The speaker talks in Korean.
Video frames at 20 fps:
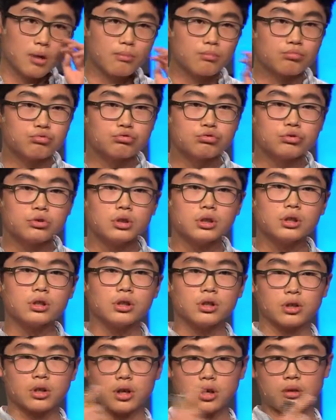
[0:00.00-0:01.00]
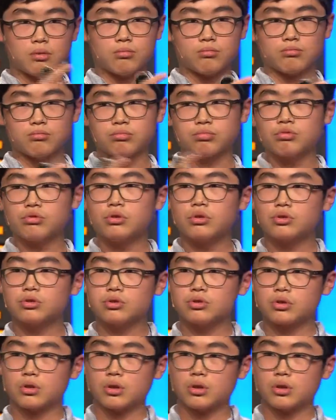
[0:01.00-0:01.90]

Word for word: 물을 이렇게 물